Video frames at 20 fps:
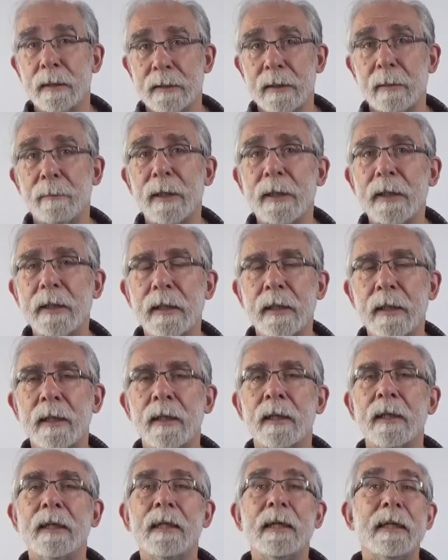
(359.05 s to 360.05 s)
De esta
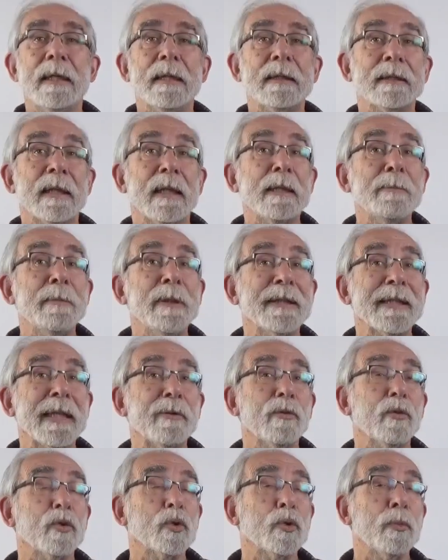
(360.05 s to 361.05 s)
manera, está
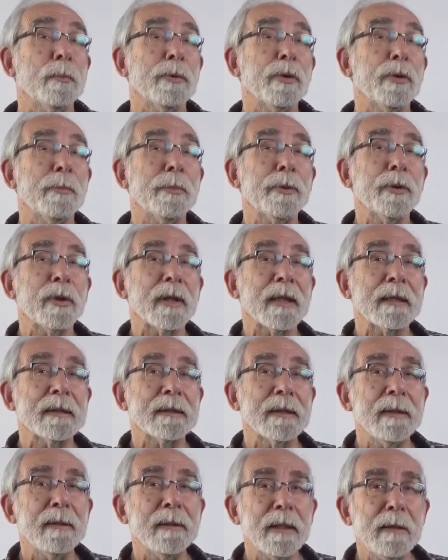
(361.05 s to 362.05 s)
alimentando su propio
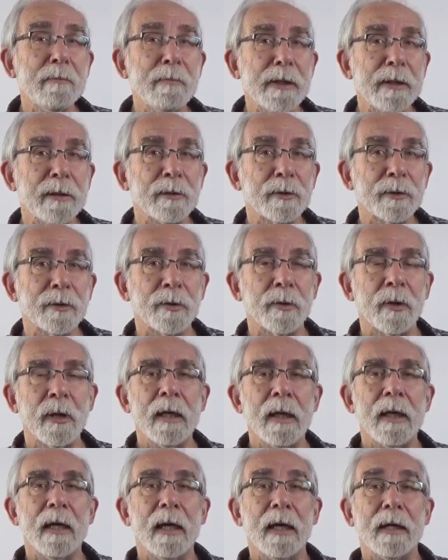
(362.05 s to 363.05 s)
resentimiento
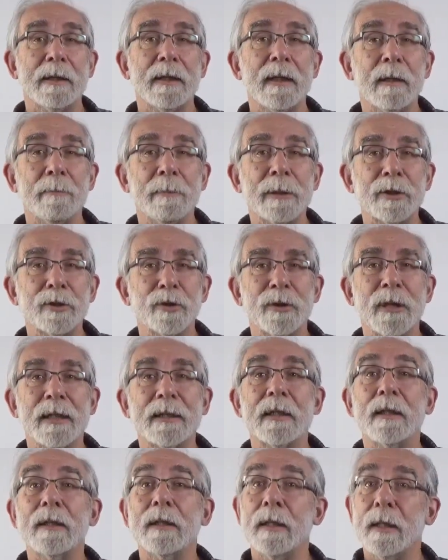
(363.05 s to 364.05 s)
hacia la
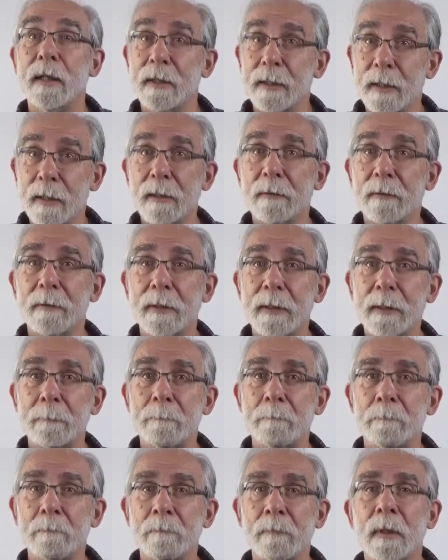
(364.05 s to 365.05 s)
persona que quiere
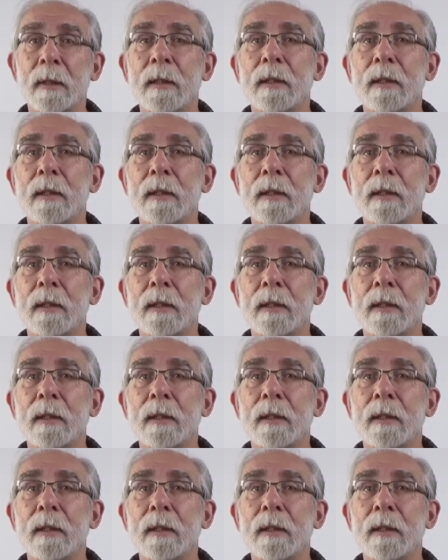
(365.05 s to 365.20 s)
adelgazar.